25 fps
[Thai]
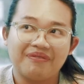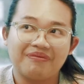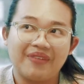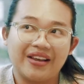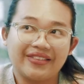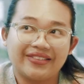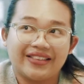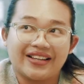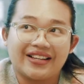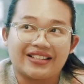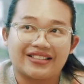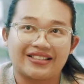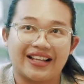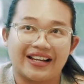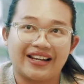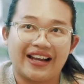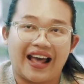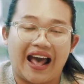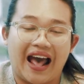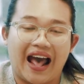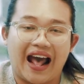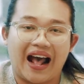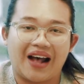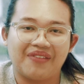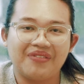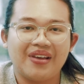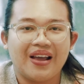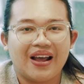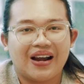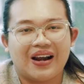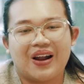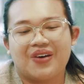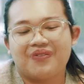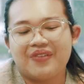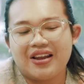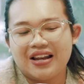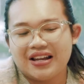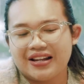ไม่ตื่นสนาม
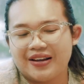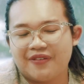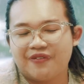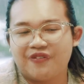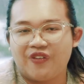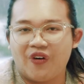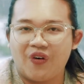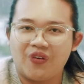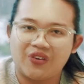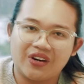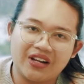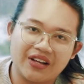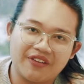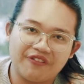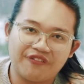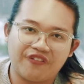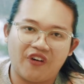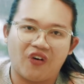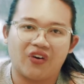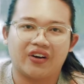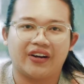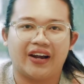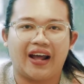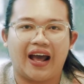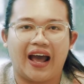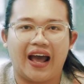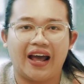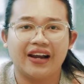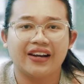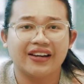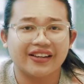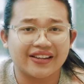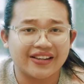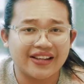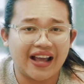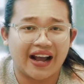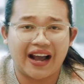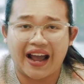เราไม่ลืมฟงลืมฝนนะคะ ห
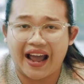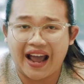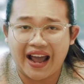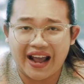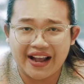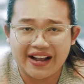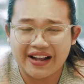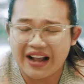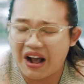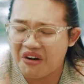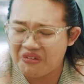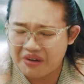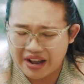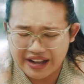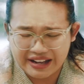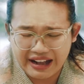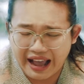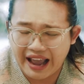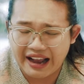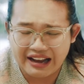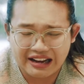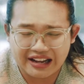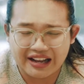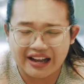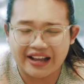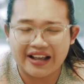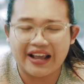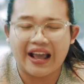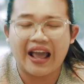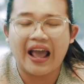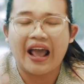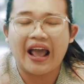รืออย่างไงเอาง่าย ๆเลย